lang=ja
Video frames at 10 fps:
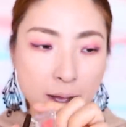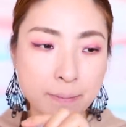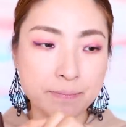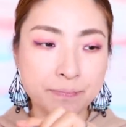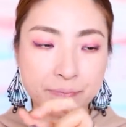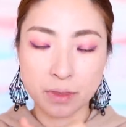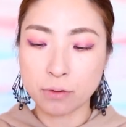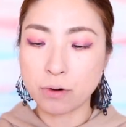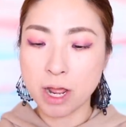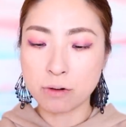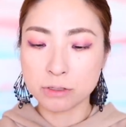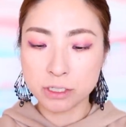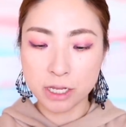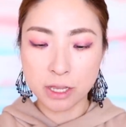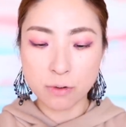番これを
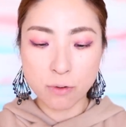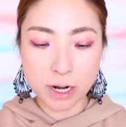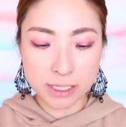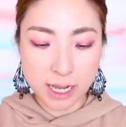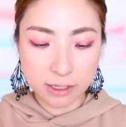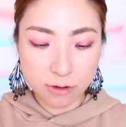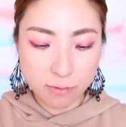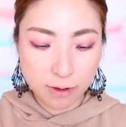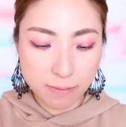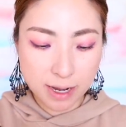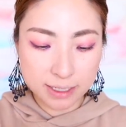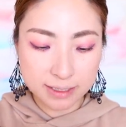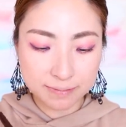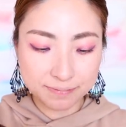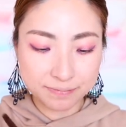つけていこうかなと思いま
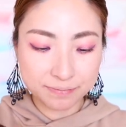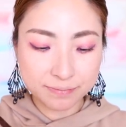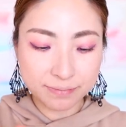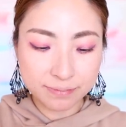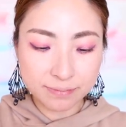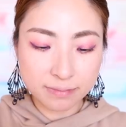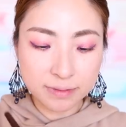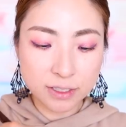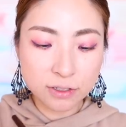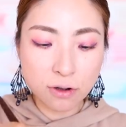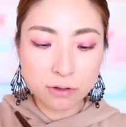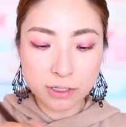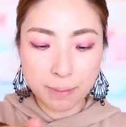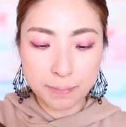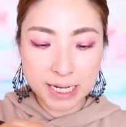すすご
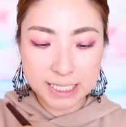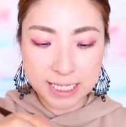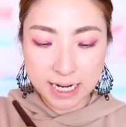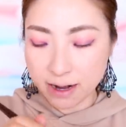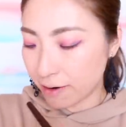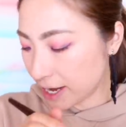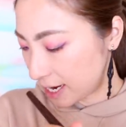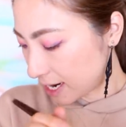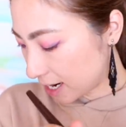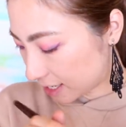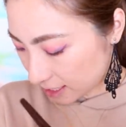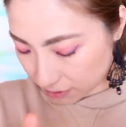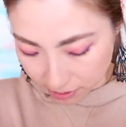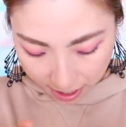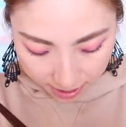くねピーチで可愛いカラーな
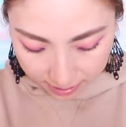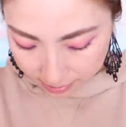ので